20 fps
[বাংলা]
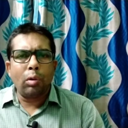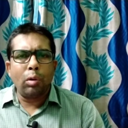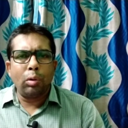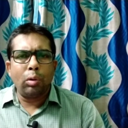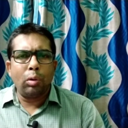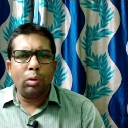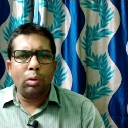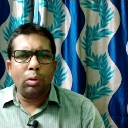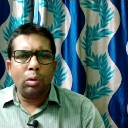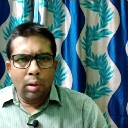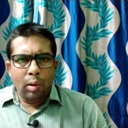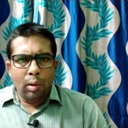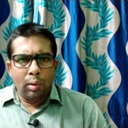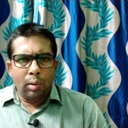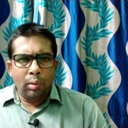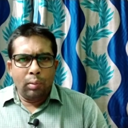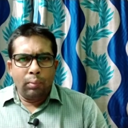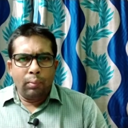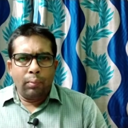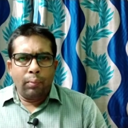করতো
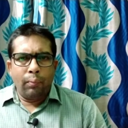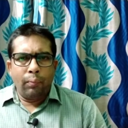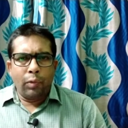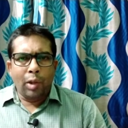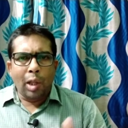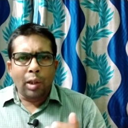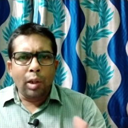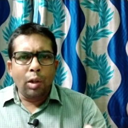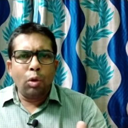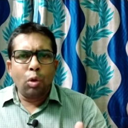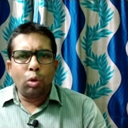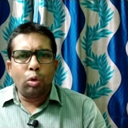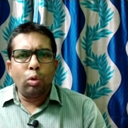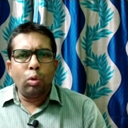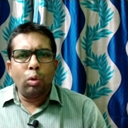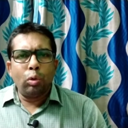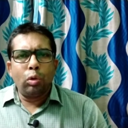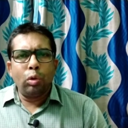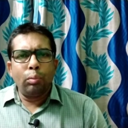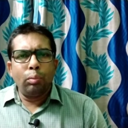তাদের নতুন
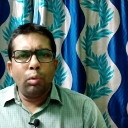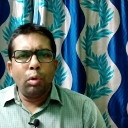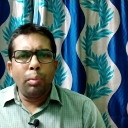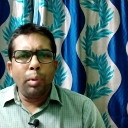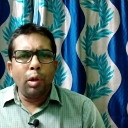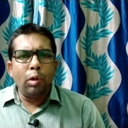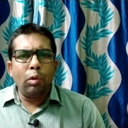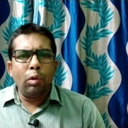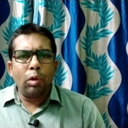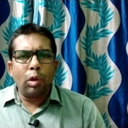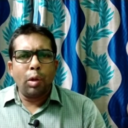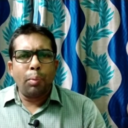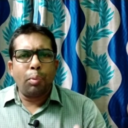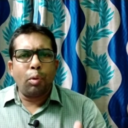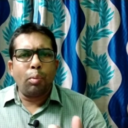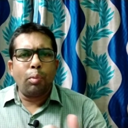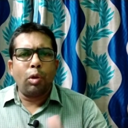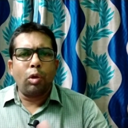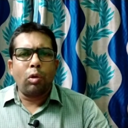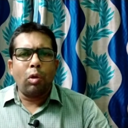নতুন মুভিগুলোকে
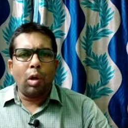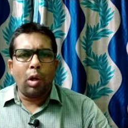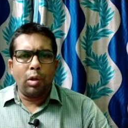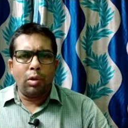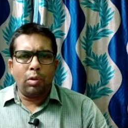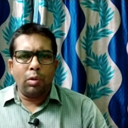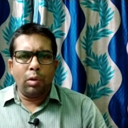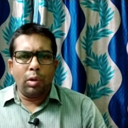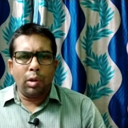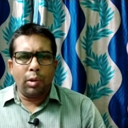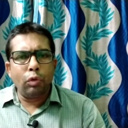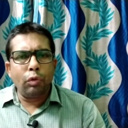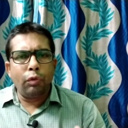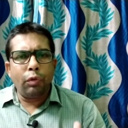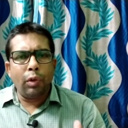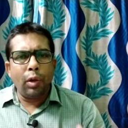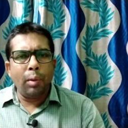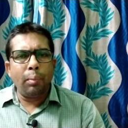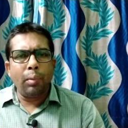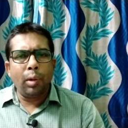প্রমোট করার জন্য
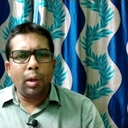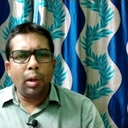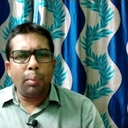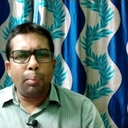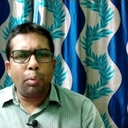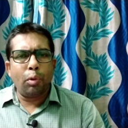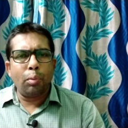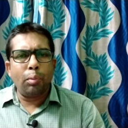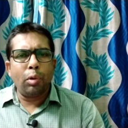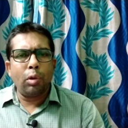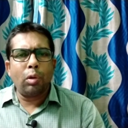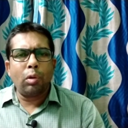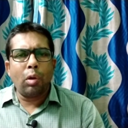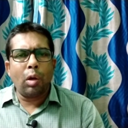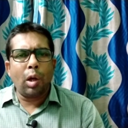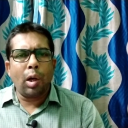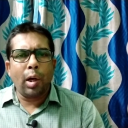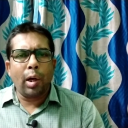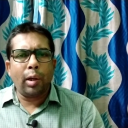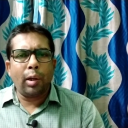ফিল্মকে প্রমোট
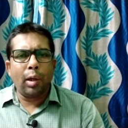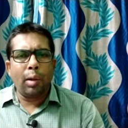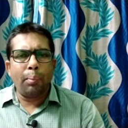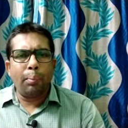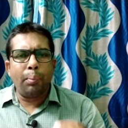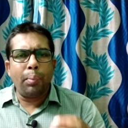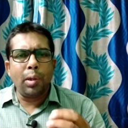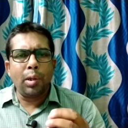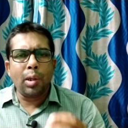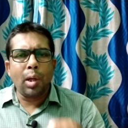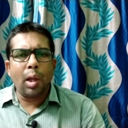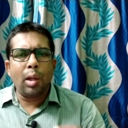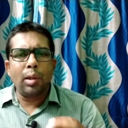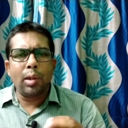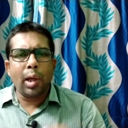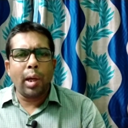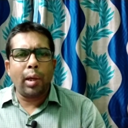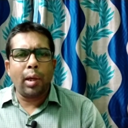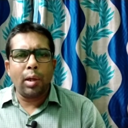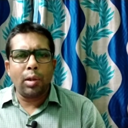করার একটা বিশাল
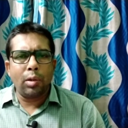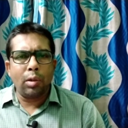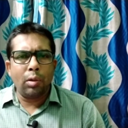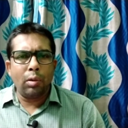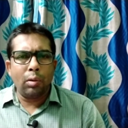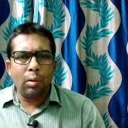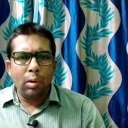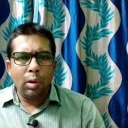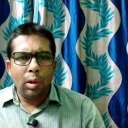জায়গা ছিল